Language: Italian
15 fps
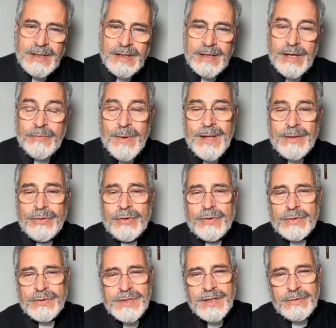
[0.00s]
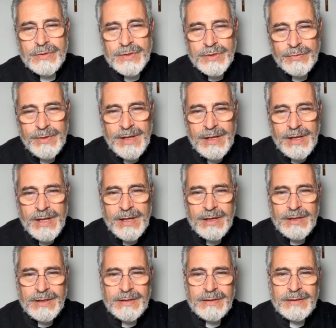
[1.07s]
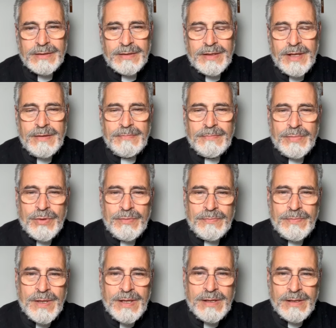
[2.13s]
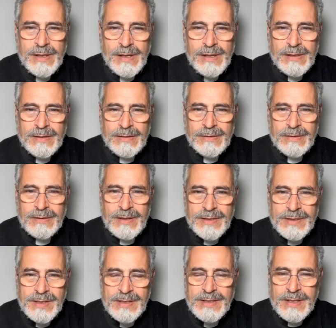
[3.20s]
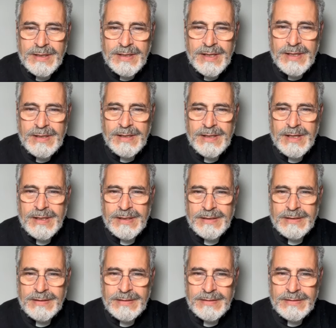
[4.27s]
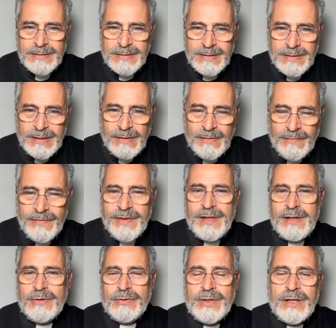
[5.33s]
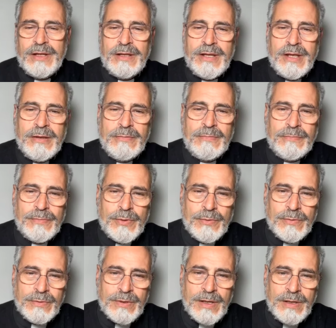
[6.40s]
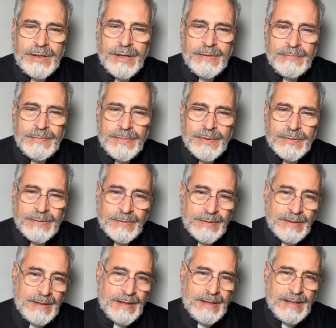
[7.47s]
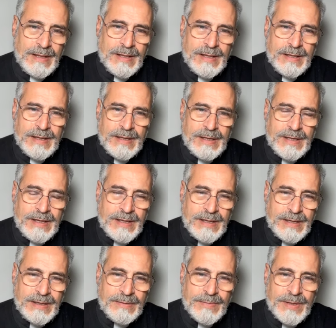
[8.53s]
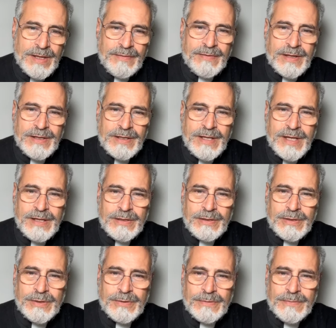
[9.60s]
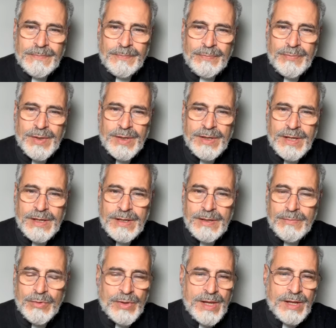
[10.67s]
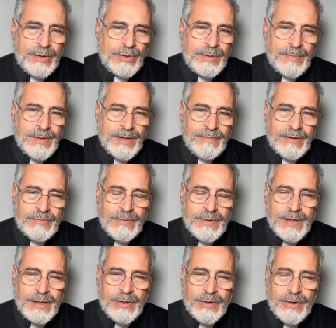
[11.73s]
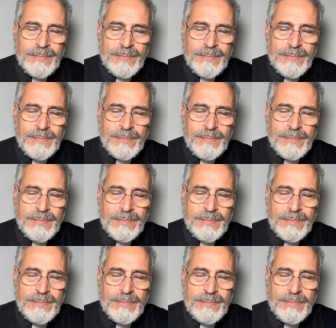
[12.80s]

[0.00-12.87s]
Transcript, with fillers: E quando si costruì il tempio in pietra, la stessa tenda, il velo del, tempo, del tempio, eh, rimaneva lì dentro, perché il modello rimaneva quello.